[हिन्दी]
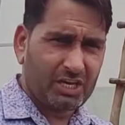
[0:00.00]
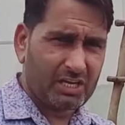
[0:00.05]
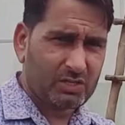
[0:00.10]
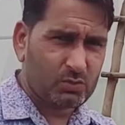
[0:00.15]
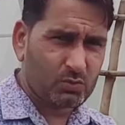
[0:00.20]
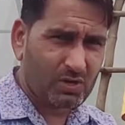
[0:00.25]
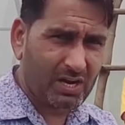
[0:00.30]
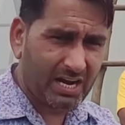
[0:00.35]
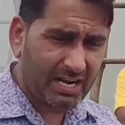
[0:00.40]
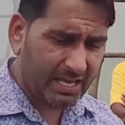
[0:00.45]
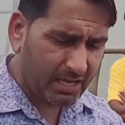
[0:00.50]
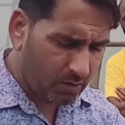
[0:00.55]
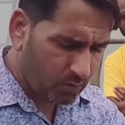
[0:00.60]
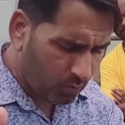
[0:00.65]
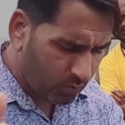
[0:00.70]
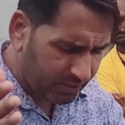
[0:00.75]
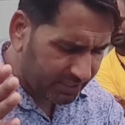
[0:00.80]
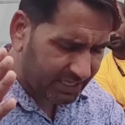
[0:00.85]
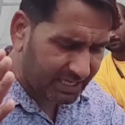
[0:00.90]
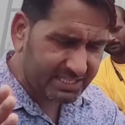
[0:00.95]
क्या जुगाड़ है
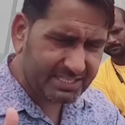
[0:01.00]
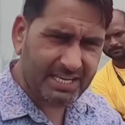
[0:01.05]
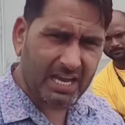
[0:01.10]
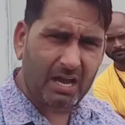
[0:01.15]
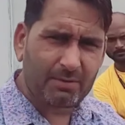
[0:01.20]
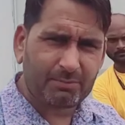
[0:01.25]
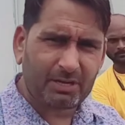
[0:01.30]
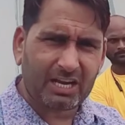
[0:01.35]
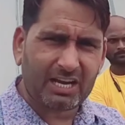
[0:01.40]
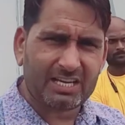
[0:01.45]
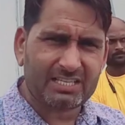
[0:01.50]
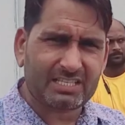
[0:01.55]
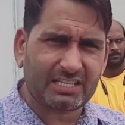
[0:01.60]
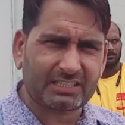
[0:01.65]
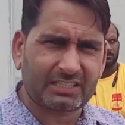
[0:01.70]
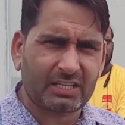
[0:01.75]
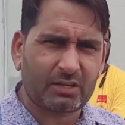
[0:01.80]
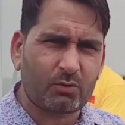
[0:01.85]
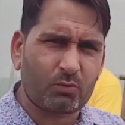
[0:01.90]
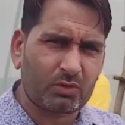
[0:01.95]
और कैसे आप लगा
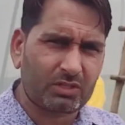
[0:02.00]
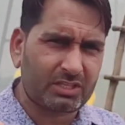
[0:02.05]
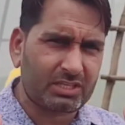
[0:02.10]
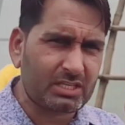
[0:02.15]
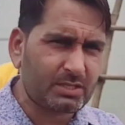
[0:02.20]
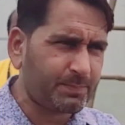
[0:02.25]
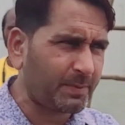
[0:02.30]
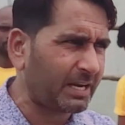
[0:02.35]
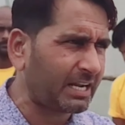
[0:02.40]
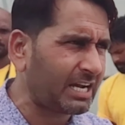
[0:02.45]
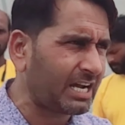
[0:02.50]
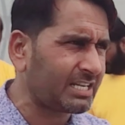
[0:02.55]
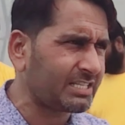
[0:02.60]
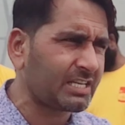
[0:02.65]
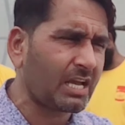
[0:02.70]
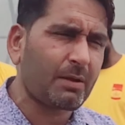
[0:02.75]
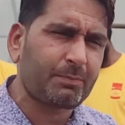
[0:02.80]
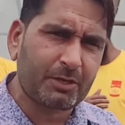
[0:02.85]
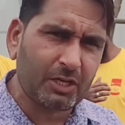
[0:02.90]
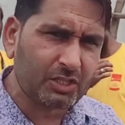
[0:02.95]
सकते हैं और किस प्रकार
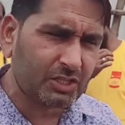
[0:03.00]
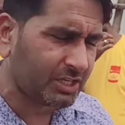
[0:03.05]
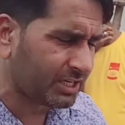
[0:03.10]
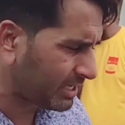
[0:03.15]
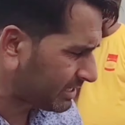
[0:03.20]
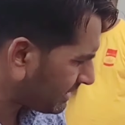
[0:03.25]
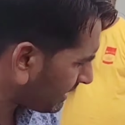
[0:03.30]
से आप खेती